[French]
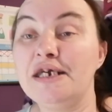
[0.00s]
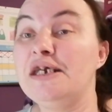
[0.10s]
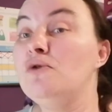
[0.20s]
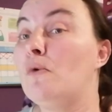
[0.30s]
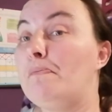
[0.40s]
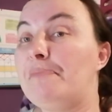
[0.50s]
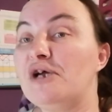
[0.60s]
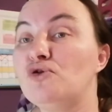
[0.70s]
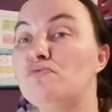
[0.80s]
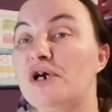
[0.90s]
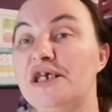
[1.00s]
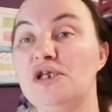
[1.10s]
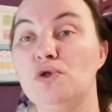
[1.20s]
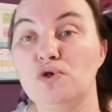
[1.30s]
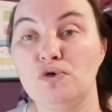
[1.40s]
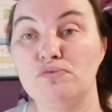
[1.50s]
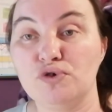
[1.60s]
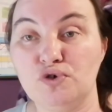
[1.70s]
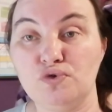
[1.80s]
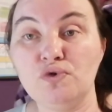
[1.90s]
qui n'ont pas de moyens de
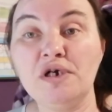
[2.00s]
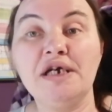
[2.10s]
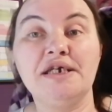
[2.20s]
locomotion,